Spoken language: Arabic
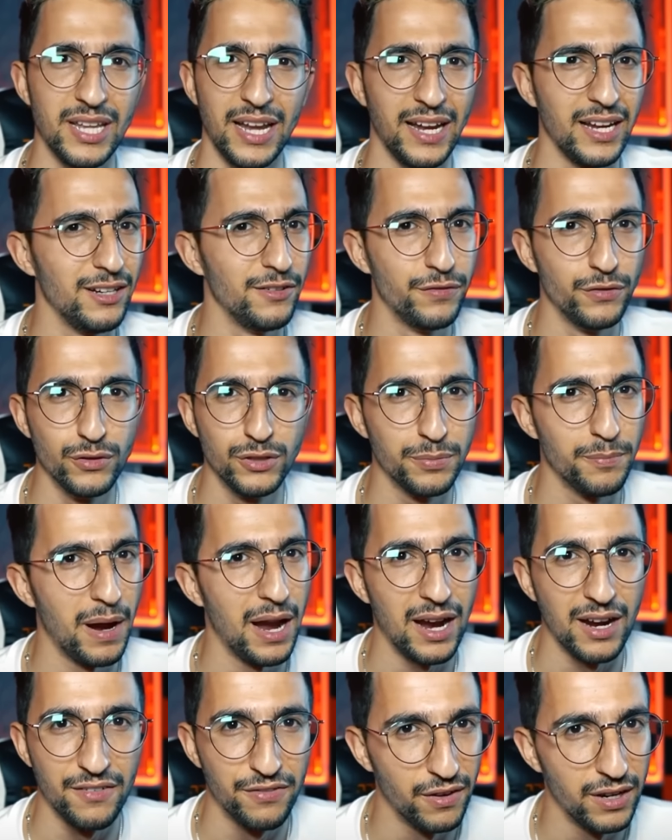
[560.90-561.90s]
رد برهوم
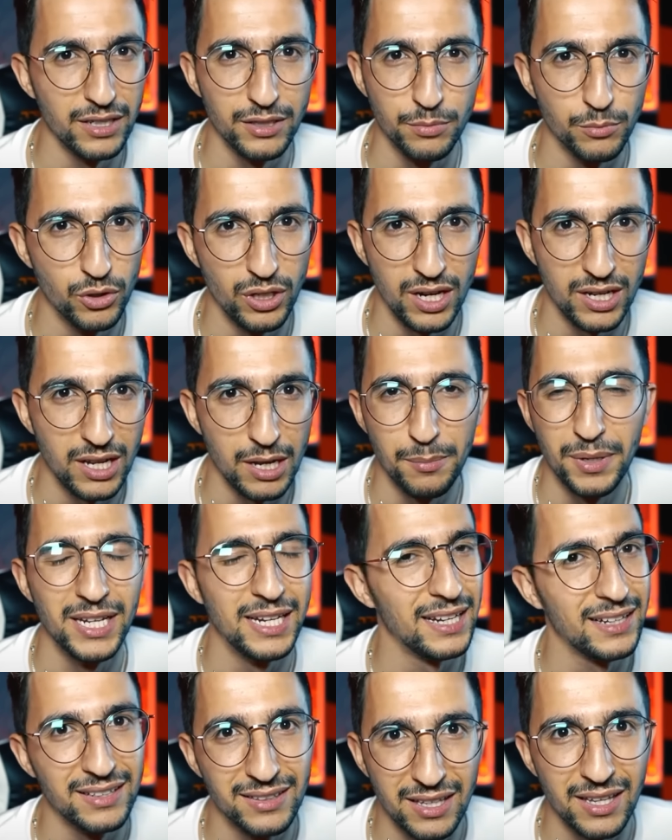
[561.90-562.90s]
غبي وبرهوم اصلا
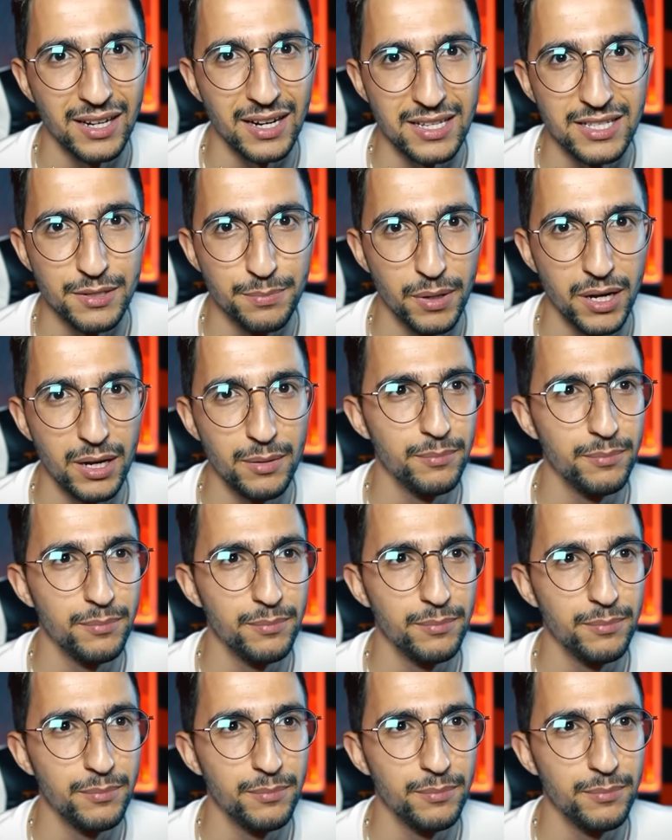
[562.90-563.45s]
انسان بيعرفش يرد